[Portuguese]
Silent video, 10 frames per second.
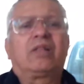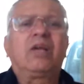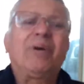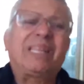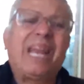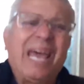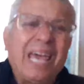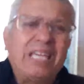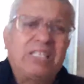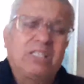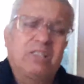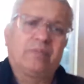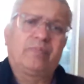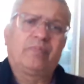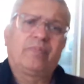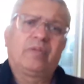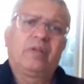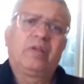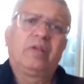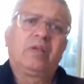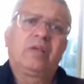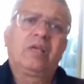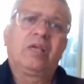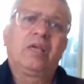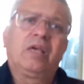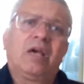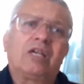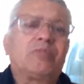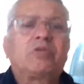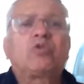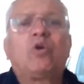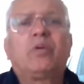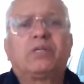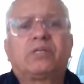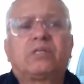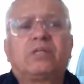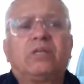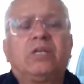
tão atraente, que as pessoas